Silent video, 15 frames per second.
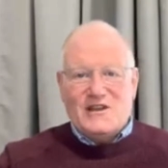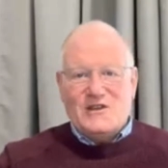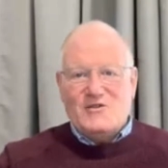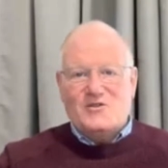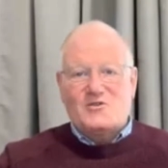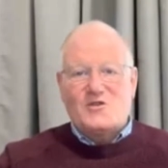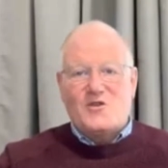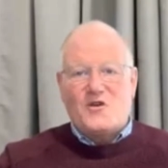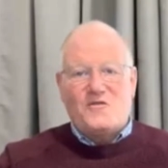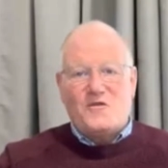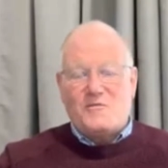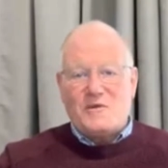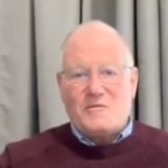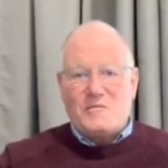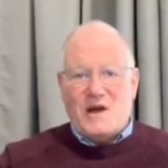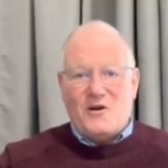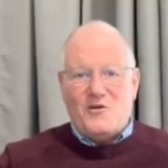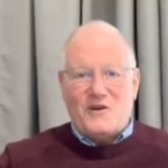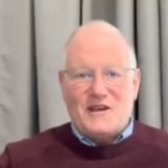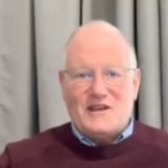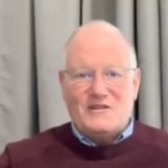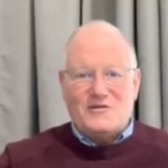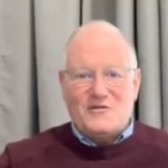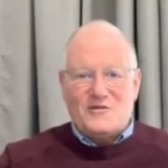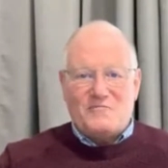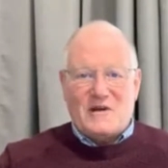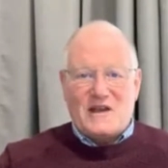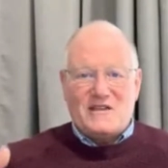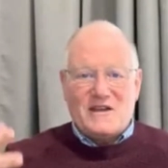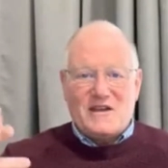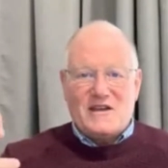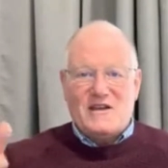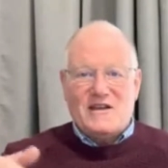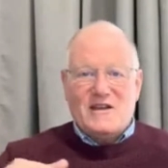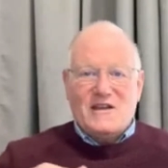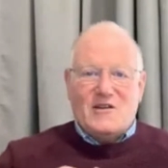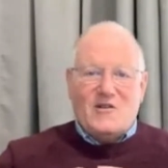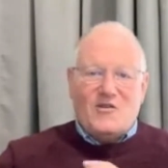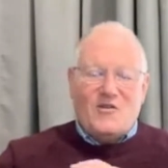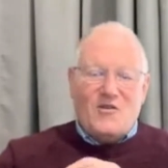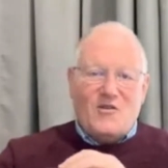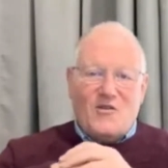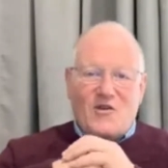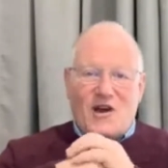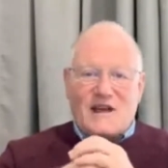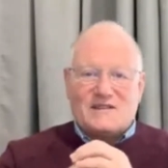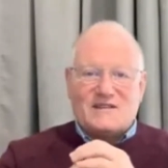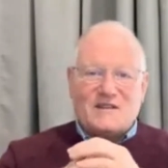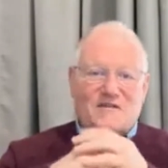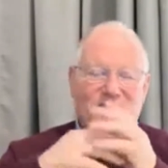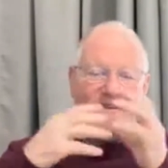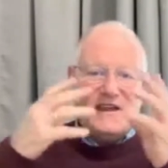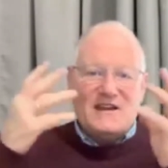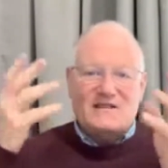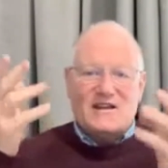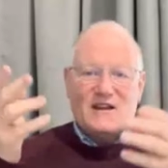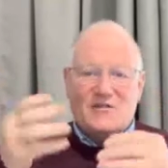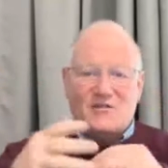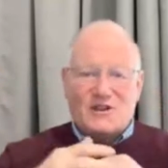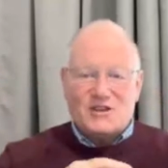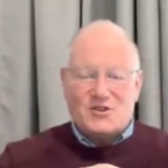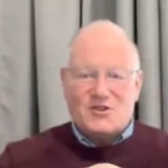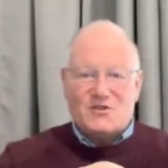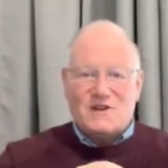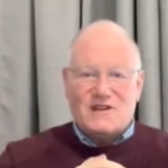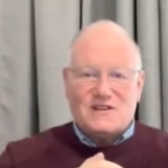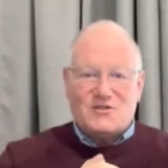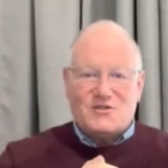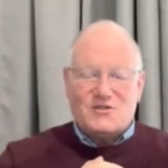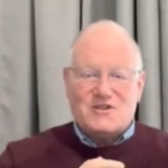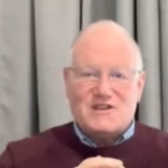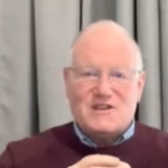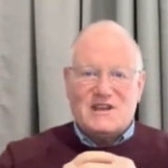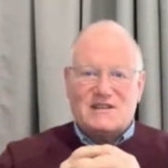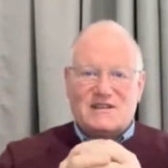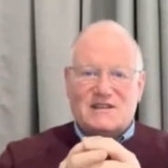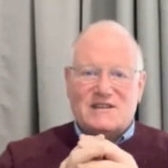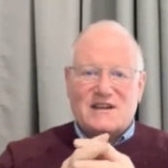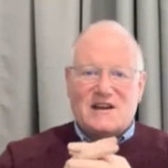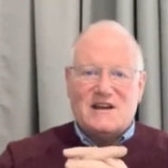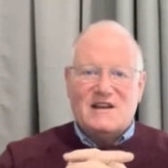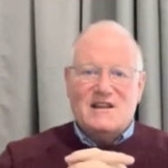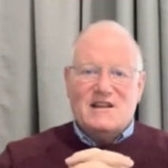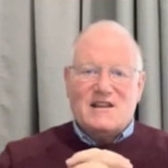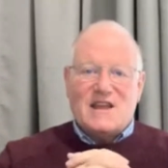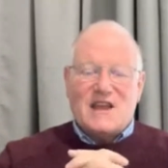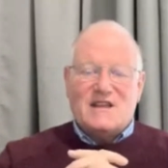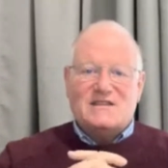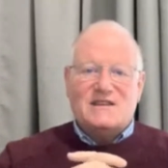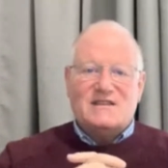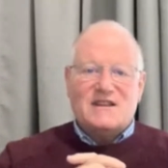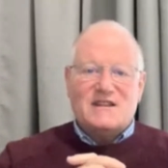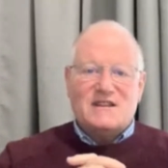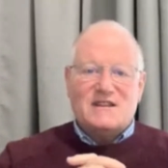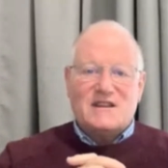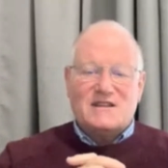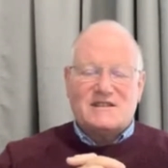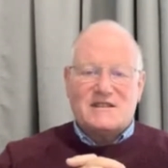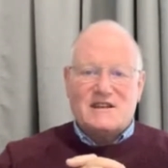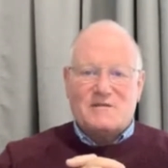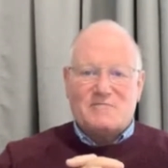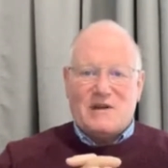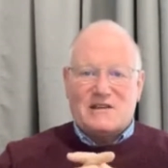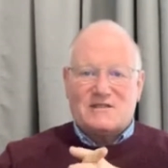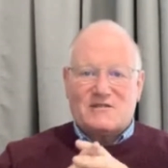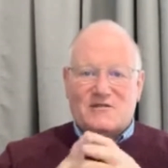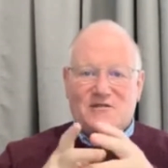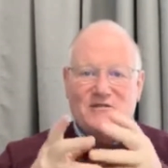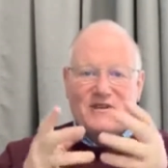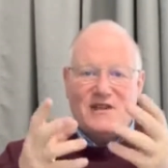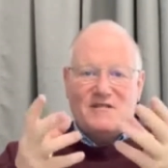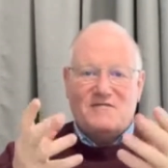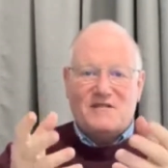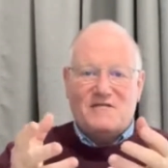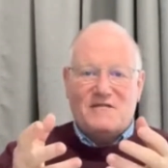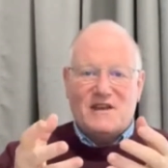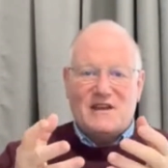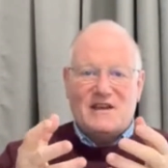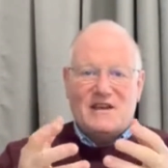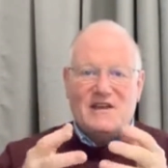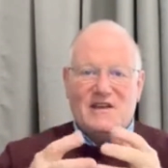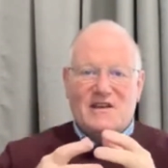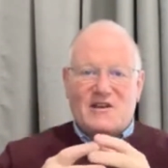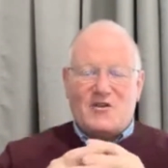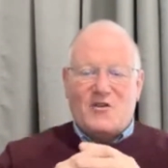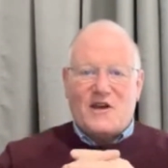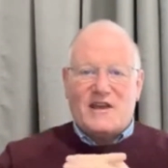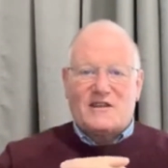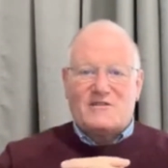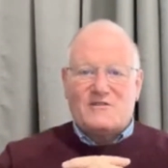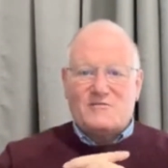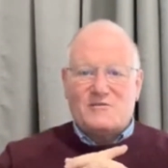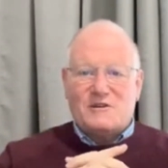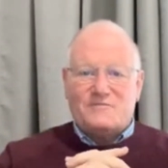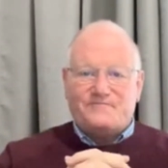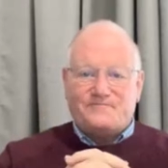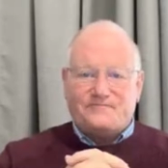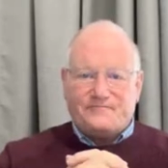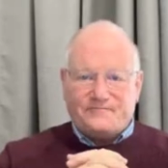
Ils ne se conformaient pas aux rites païens, aux, à ces fêtes telles que les jeux, les orgies, etc. Et ils étaient détestés parce qu'ils vivaient correctement.